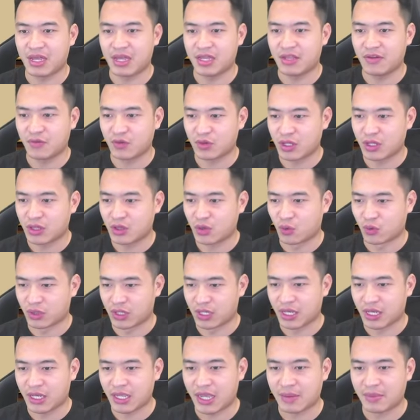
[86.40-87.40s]
nhiệm vụ tuân thủ
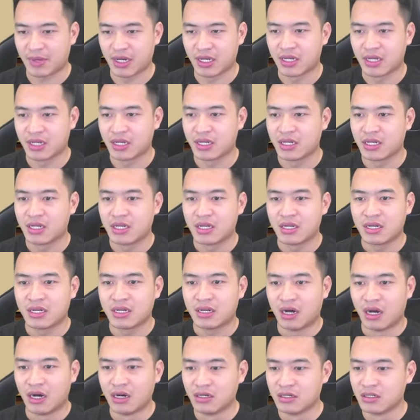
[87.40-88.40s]
tí anh em ơi. Ừ,